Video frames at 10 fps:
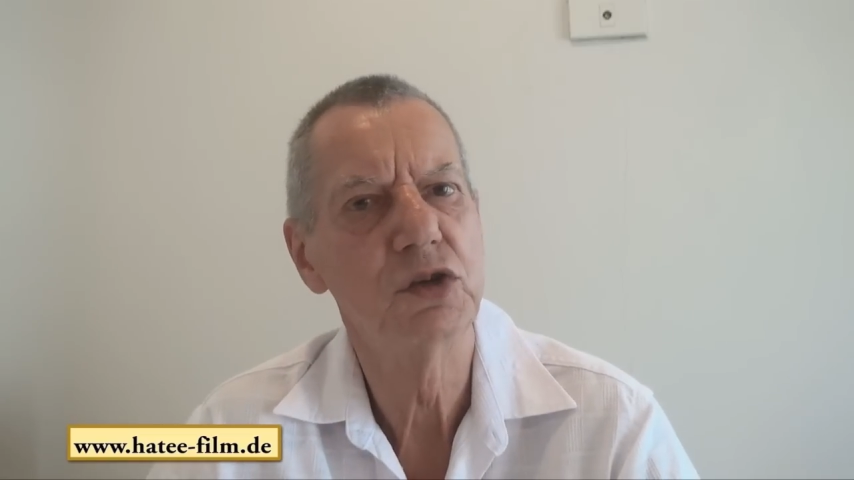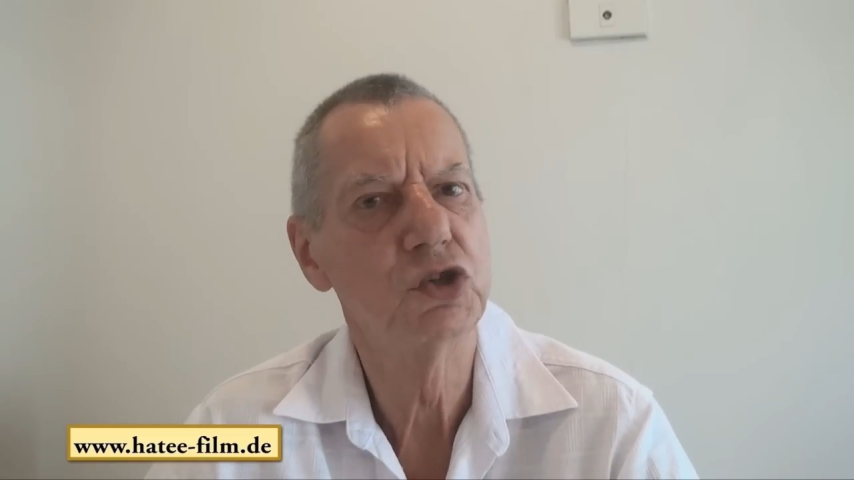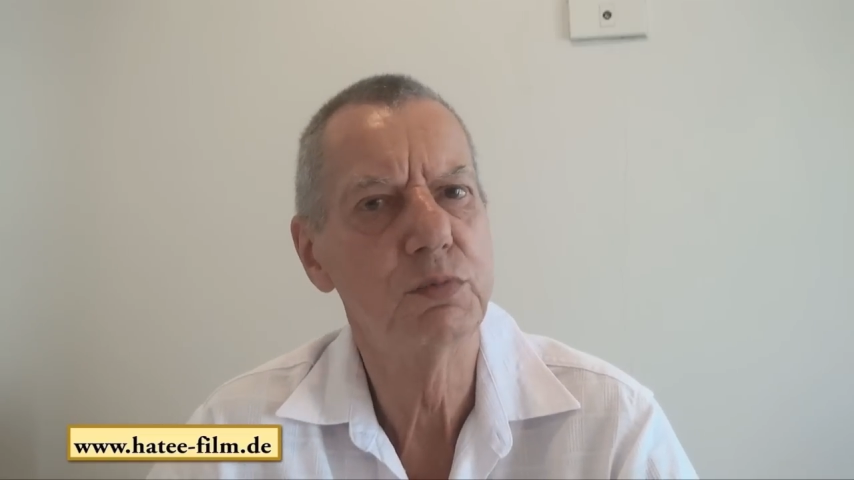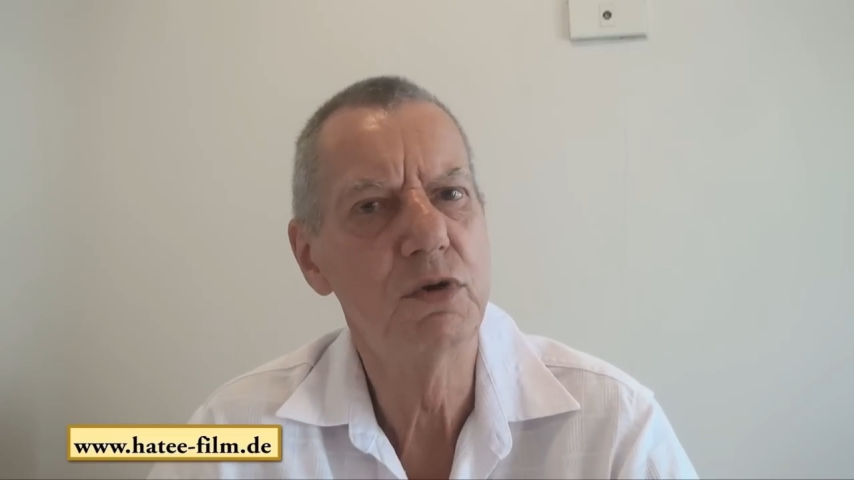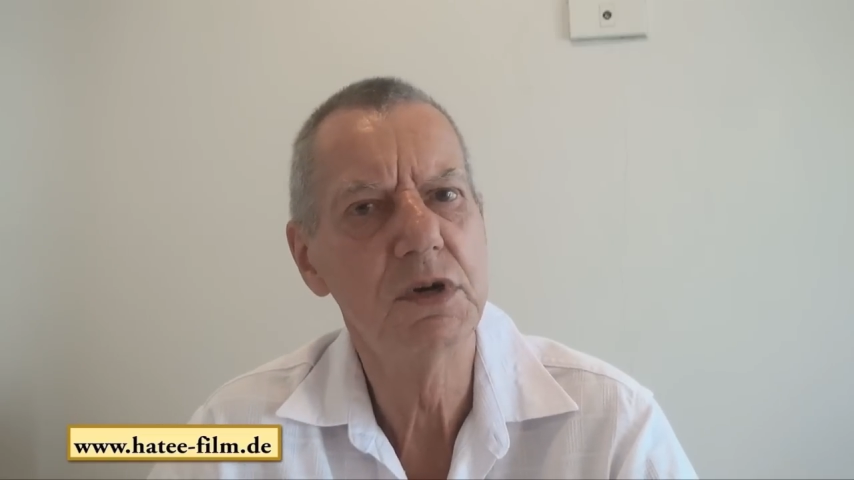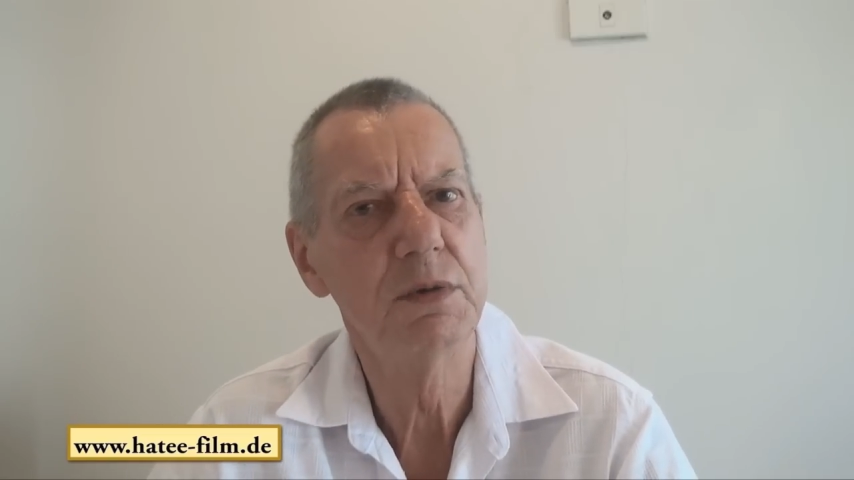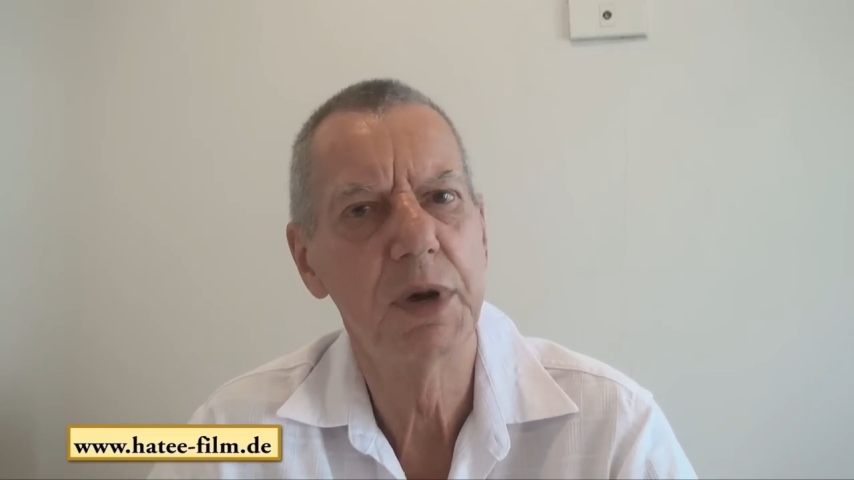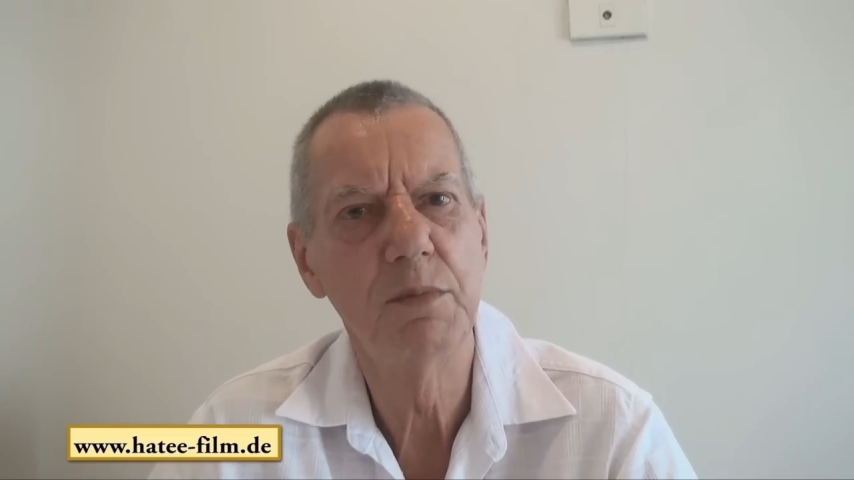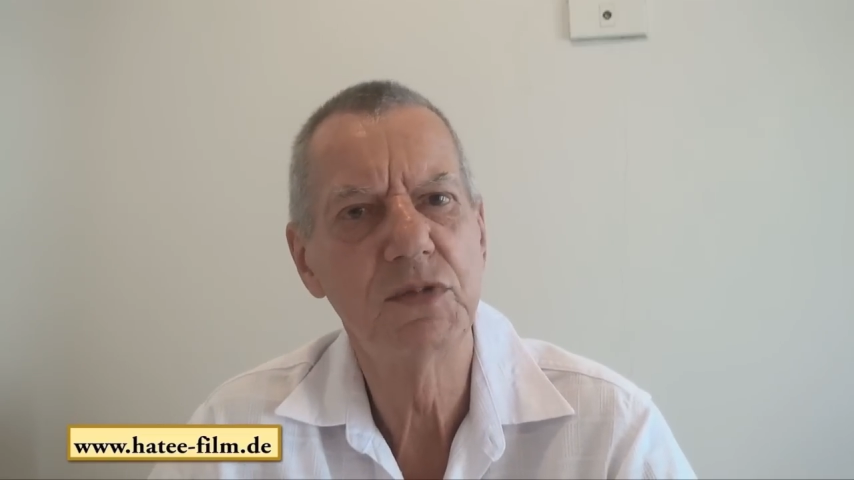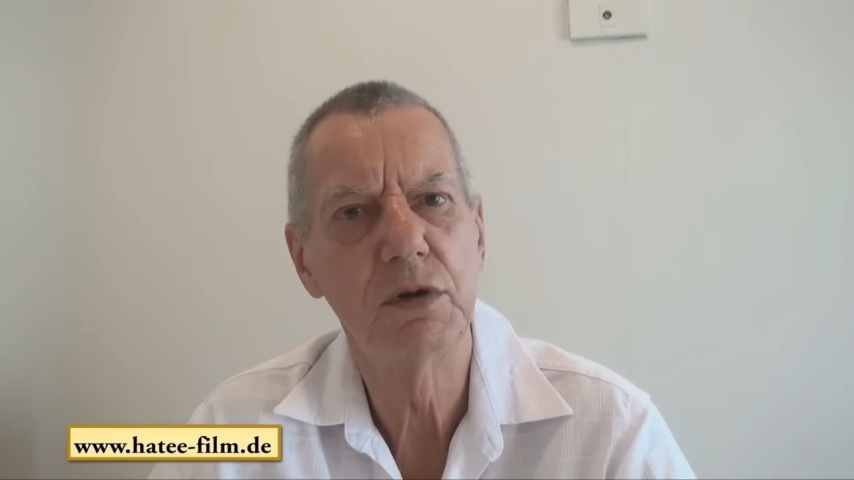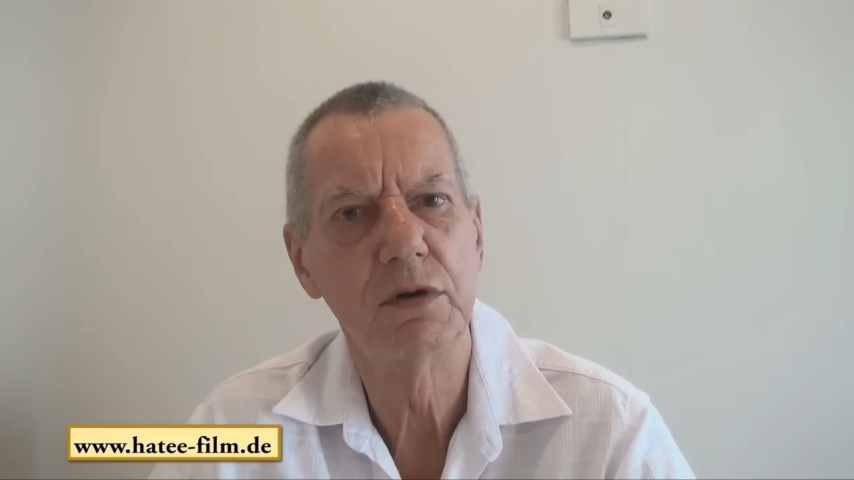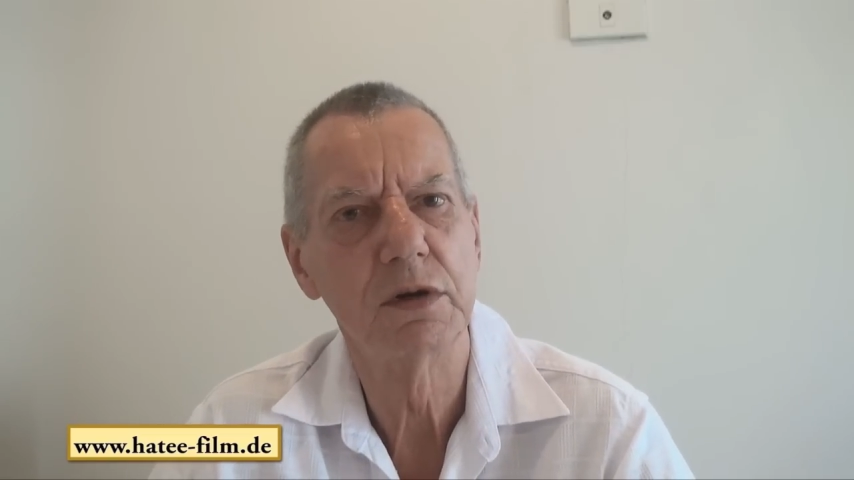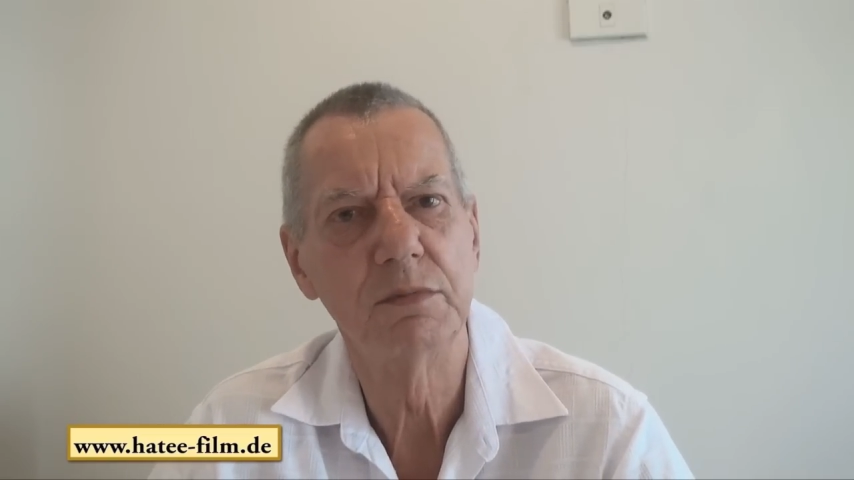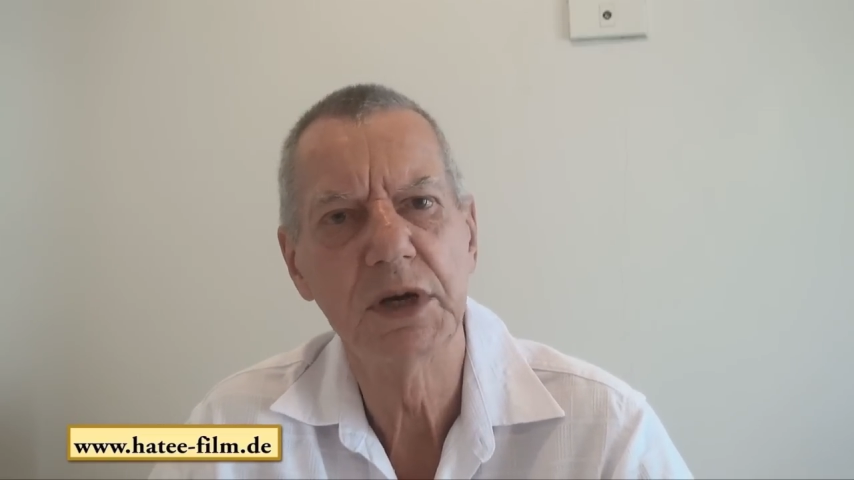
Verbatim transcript: geschwungene Bremsleuchten,